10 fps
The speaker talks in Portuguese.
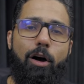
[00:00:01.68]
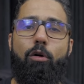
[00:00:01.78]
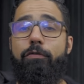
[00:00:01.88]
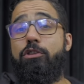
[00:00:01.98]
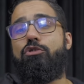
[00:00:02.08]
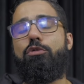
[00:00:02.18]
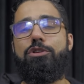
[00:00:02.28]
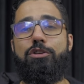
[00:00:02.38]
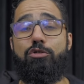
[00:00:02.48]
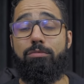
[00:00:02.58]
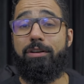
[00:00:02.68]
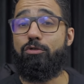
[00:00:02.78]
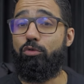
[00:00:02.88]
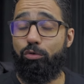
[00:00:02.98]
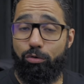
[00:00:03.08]
O vídeo de hoje é sobre um
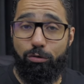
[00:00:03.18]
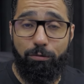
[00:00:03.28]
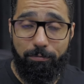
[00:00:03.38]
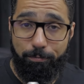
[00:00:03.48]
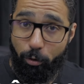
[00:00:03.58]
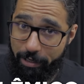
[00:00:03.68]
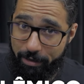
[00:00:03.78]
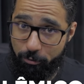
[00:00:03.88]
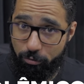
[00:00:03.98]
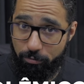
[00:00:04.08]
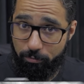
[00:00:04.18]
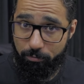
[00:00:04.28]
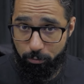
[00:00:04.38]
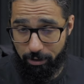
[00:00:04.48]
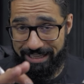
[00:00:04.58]
assunto polêmico,
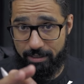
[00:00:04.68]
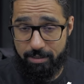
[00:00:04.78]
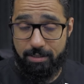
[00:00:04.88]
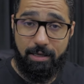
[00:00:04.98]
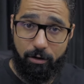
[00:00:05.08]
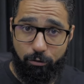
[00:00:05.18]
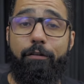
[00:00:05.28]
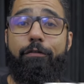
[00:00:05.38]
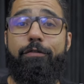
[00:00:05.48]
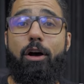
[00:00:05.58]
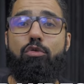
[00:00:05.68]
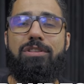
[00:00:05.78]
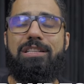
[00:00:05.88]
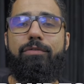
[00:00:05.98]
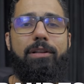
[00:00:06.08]
porém necessário:
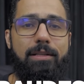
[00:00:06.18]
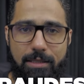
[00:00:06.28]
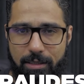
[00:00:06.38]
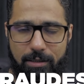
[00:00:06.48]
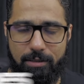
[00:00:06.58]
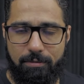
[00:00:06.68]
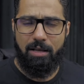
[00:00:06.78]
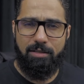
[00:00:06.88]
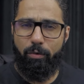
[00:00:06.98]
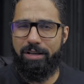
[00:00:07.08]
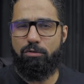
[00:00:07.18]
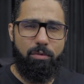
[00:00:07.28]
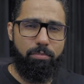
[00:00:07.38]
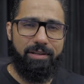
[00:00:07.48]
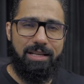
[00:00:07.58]
fraudes financeiras. Você conhece um
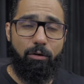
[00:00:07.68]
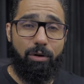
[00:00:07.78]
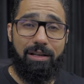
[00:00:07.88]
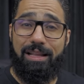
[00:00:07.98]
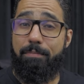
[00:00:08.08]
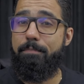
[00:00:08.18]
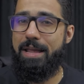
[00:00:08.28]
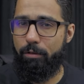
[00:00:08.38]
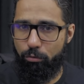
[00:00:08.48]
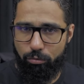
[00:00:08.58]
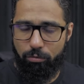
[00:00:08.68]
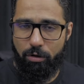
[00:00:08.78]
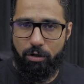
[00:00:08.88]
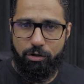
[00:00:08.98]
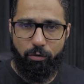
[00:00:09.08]
empresário que ele tem medo
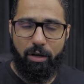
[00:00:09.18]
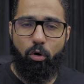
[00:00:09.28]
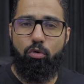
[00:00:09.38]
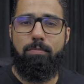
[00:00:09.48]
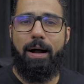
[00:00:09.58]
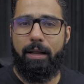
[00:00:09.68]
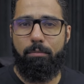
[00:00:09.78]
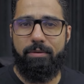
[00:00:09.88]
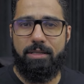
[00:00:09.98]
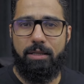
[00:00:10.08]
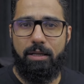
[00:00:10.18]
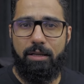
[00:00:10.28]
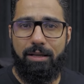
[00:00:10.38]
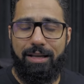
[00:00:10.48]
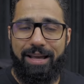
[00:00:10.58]
de alguém roubar a empresa dele
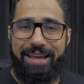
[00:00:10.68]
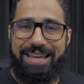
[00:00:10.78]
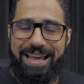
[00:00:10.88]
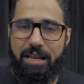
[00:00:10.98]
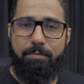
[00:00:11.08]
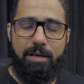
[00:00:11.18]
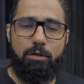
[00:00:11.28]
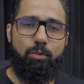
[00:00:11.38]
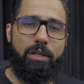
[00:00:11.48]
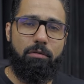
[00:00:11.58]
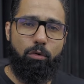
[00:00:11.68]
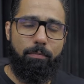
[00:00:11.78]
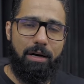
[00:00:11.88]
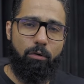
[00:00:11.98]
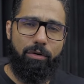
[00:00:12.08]
e ele mesmo entra no
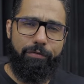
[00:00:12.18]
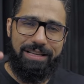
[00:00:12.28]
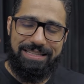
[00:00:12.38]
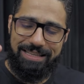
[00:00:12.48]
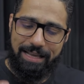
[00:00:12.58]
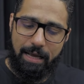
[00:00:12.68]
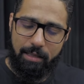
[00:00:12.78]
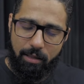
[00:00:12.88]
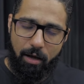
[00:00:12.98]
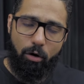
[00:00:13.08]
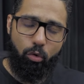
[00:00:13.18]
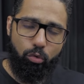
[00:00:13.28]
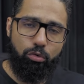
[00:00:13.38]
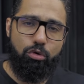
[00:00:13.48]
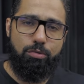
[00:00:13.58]
banco e faz cada
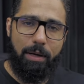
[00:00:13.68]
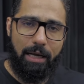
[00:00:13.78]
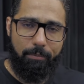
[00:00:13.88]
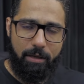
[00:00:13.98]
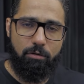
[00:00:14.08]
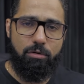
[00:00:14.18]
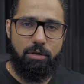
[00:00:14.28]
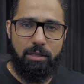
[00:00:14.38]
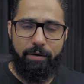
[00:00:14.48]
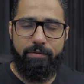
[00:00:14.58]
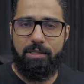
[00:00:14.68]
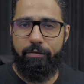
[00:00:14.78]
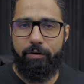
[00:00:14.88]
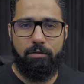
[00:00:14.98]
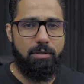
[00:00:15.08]
um dos pagamentos que devem ser
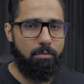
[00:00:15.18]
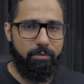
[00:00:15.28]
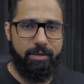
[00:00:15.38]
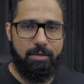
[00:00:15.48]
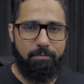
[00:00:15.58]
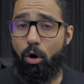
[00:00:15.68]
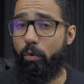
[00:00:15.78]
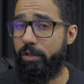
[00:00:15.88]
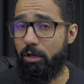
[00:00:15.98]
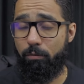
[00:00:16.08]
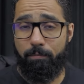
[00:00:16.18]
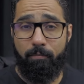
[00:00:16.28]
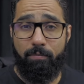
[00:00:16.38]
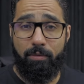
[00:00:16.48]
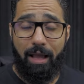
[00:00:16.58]
feitos na empresa? Ou então,
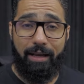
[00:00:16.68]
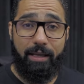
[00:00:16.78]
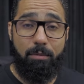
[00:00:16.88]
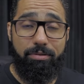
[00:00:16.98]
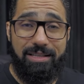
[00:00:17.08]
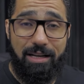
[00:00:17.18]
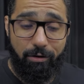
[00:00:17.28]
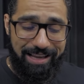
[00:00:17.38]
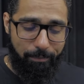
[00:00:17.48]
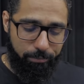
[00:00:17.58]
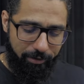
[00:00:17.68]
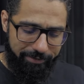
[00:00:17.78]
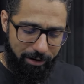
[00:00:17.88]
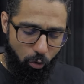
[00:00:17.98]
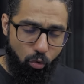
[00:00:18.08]
aquele empresário que
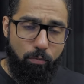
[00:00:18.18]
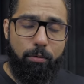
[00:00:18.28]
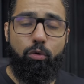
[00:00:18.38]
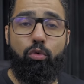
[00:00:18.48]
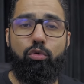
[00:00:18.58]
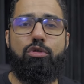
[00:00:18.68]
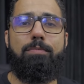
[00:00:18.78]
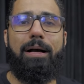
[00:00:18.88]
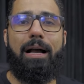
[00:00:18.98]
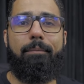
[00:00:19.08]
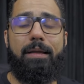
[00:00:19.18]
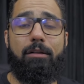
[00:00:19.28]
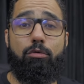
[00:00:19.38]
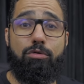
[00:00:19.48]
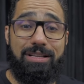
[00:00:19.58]
aprova um por um dos
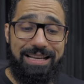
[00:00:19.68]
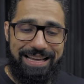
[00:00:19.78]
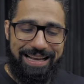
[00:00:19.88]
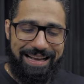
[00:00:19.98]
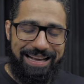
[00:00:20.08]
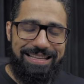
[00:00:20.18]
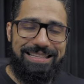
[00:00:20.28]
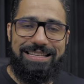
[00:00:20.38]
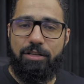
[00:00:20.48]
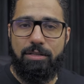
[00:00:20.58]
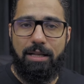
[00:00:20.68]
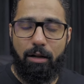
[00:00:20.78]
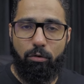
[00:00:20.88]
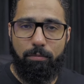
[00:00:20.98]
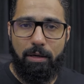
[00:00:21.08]
pagamentos antes de estar
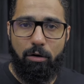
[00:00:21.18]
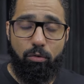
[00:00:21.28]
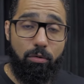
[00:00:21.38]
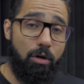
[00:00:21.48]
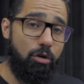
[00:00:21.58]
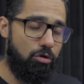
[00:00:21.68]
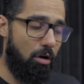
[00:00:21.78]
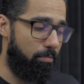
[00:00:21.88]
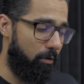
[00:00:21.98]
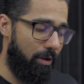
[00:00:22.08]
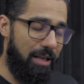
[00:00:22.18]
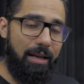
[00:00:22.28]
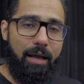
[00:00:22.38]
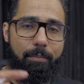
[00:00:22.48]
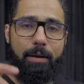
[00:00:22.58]
no banco só para alguém ir
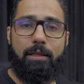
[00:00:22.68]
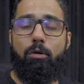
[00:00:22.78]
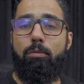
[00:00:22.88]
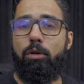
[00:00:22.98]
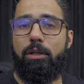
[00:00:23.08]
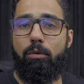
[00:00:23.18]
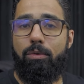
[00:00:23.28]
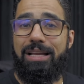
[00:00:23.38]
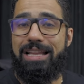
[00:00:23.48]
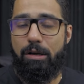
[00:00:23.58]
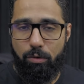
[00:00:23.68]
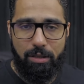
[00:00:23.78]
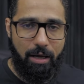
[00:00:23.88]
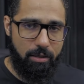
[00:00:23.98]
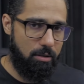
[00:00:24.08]
lá e apertar o botão e
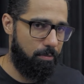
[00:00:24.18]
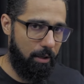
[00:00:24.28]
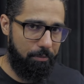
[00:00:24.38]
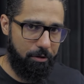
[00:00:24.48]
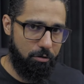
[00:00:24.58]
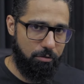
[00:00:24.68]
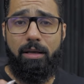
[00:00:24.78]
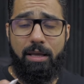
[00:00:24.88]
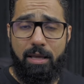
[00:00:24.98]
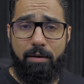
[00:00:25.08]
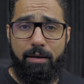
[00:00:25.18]
liquidar esses pagamentos? E,